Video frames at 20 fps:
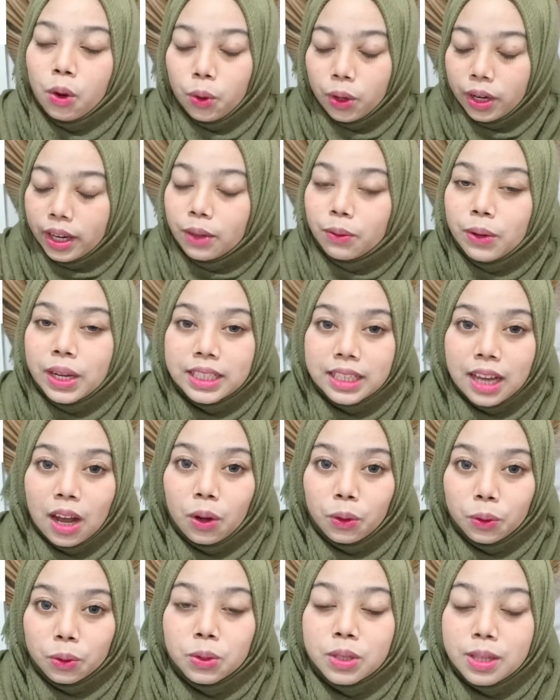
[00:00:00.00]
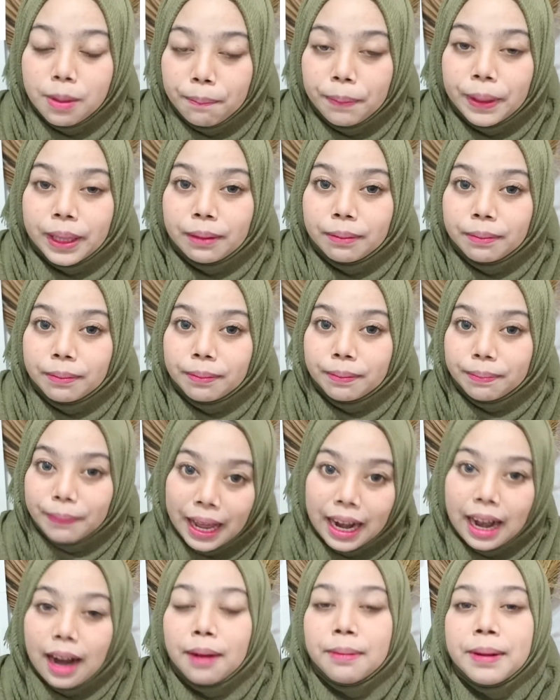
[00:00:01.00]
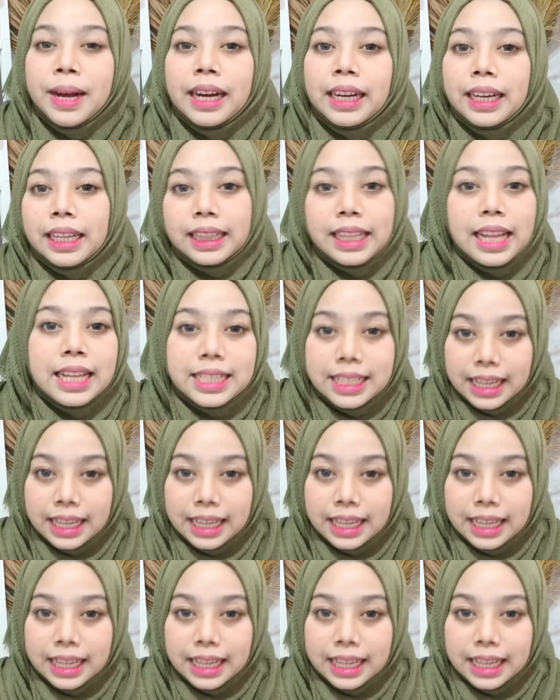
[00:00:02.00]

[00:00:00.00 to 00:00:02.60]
kulit wajah aku tuh sempet parah banget dan